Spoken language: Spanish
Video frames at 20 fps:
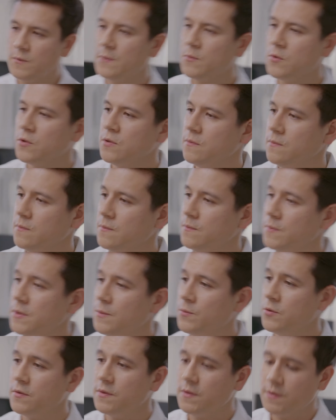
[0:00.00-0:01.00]
Mi amor,
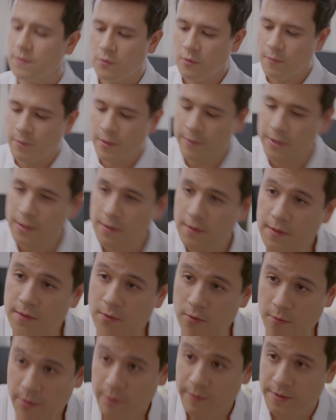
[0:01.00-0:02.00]
mi amor, discúlpame,
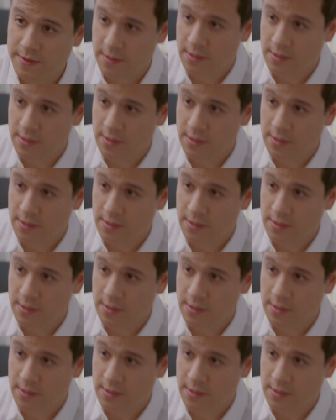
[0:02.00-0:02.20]
discúlpame,